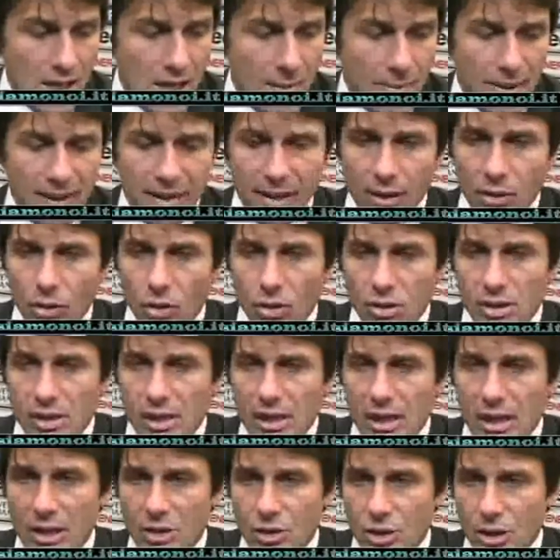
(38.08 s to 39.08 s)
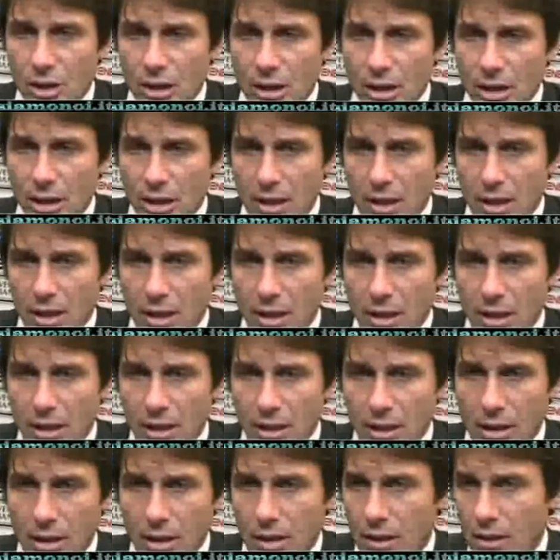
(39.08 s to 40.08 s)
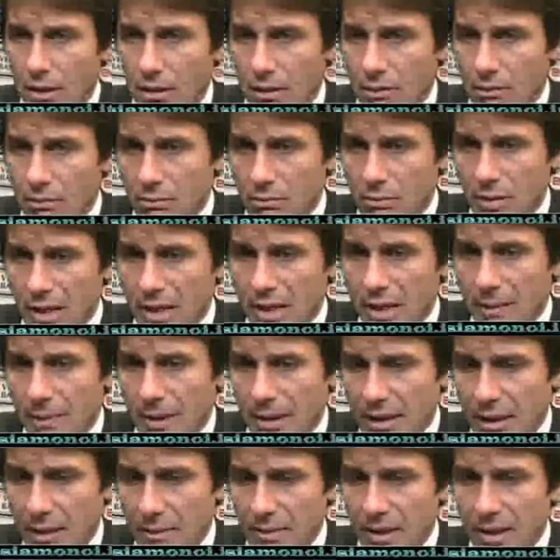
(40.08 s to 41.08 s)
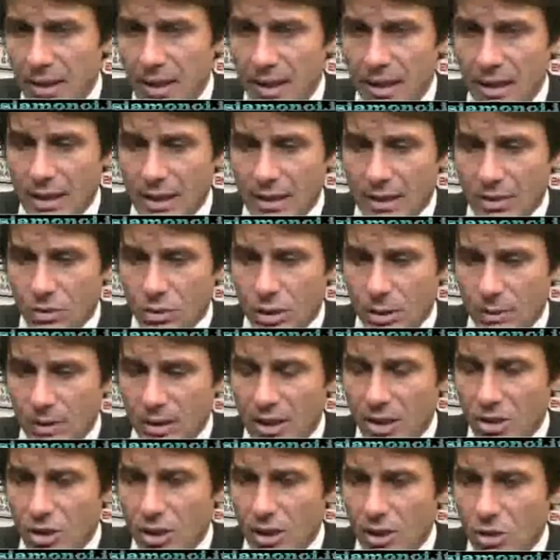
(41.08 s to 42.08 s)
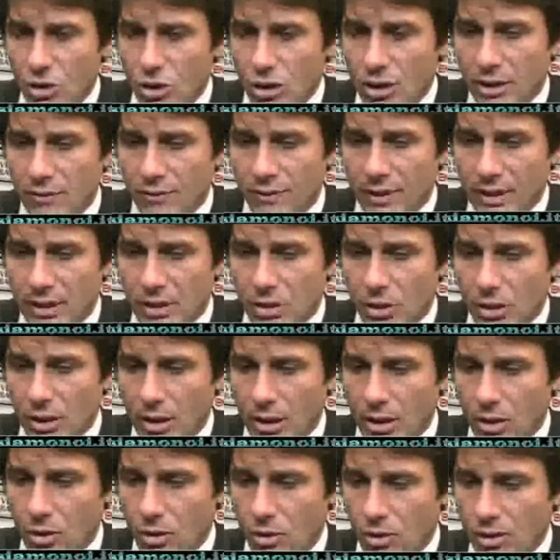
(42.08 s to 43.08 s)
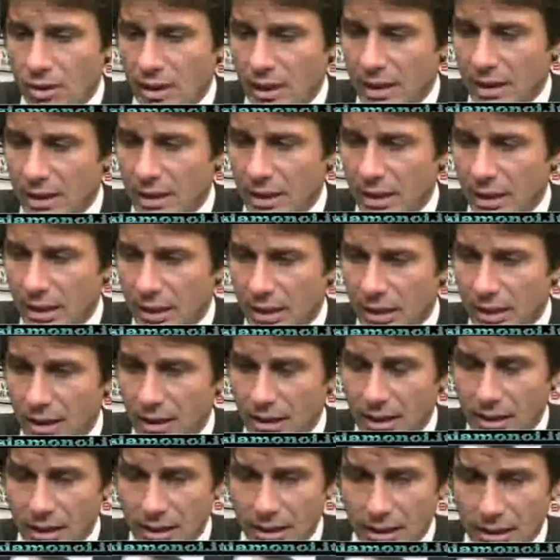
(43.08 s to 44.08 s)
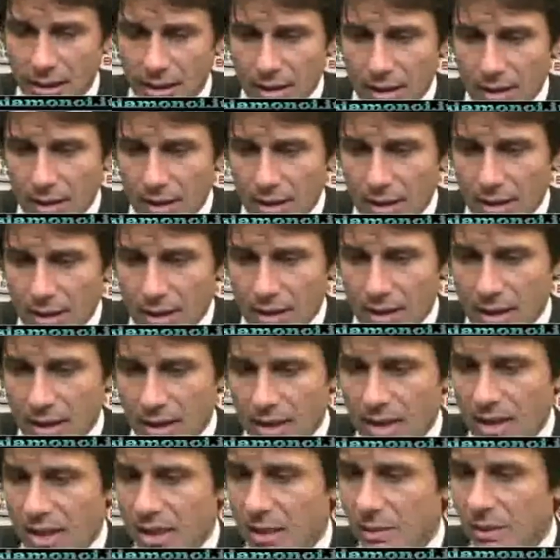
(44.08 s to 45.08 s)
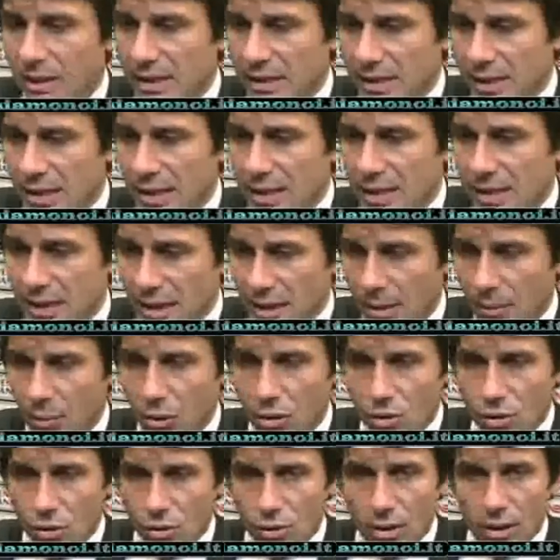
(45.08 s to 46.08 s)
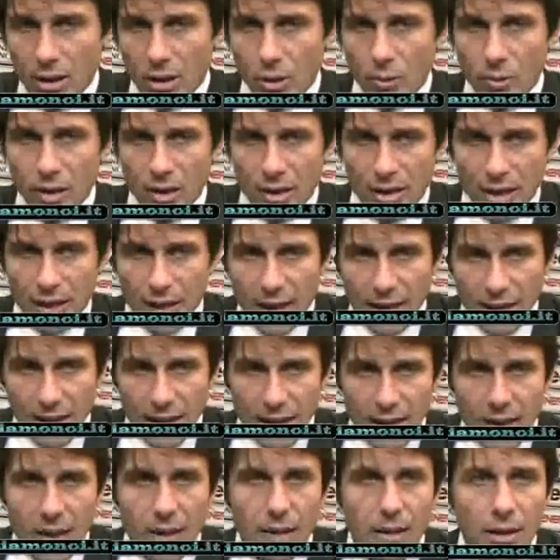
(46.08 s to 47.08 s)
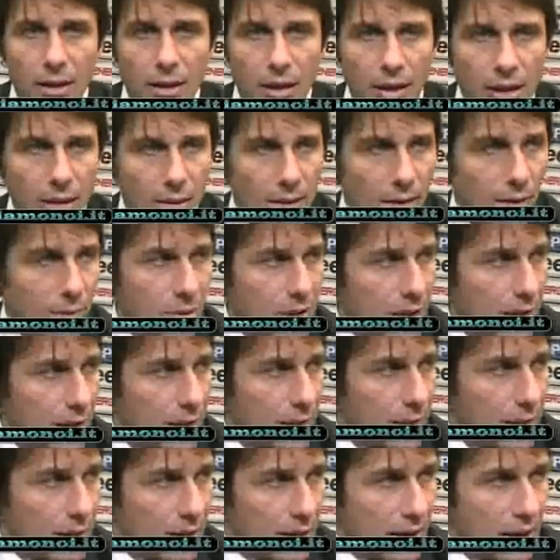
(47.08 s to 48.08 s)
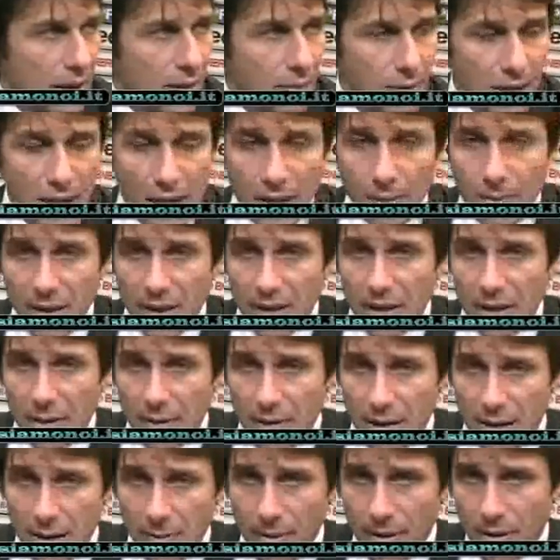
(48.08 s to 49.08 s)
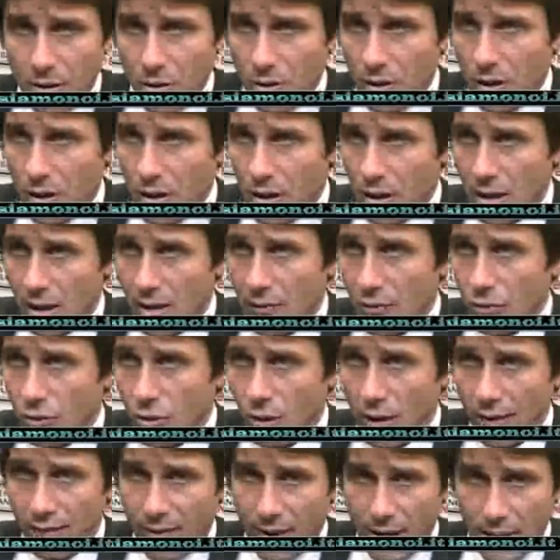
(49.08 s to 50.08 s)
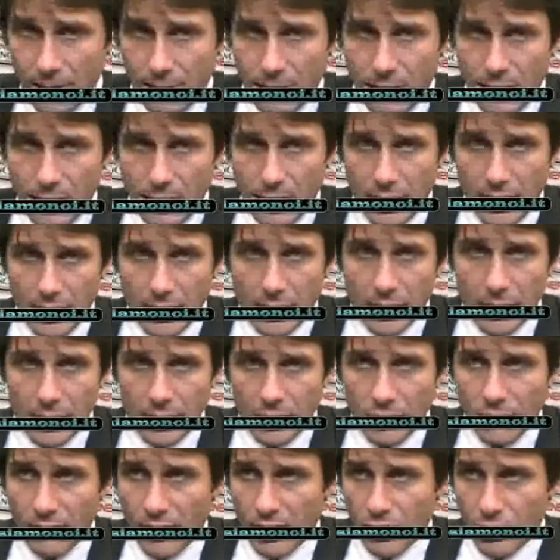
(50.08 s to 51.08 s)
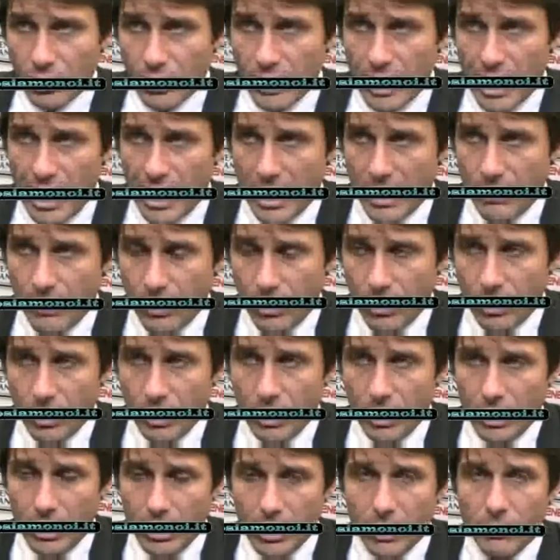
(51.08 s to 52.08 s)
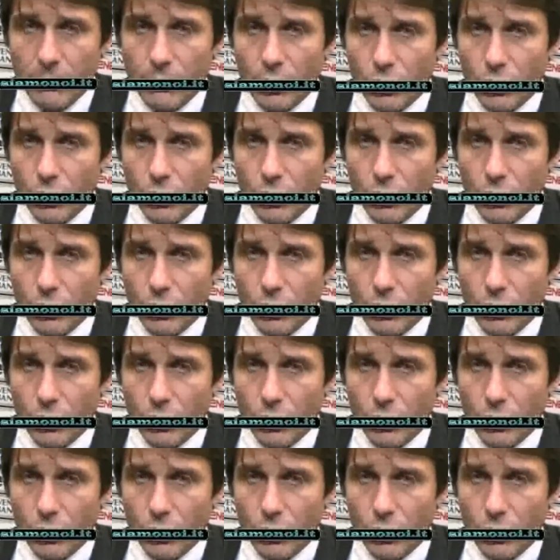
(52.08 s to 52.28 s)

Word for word: da parte nostra e da parte mia sicuramente c'è la soddisfazione che nonostante tantissime assenze che poi sono anche aumentate eh, prima, perché, prima della partita perché Padovina ha avuto la febbre, doveva giocare, poi